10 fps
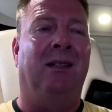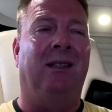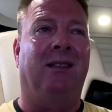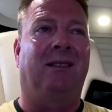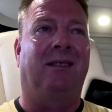
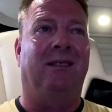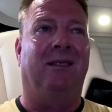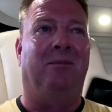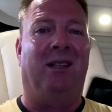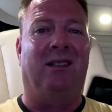jetzt
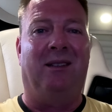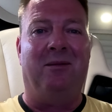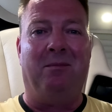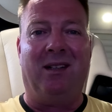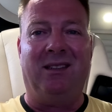äh, machen,
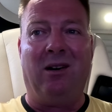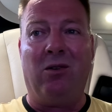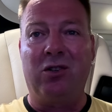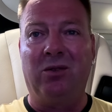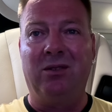machen die
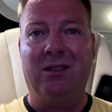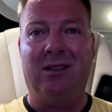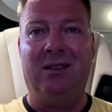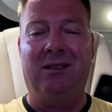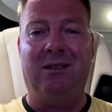auch schon
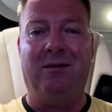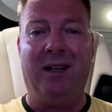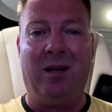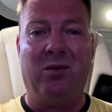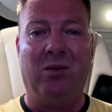äh,
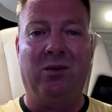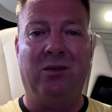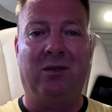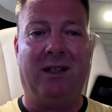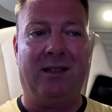Werbung
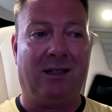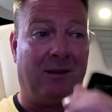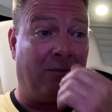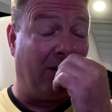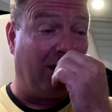und so weiter.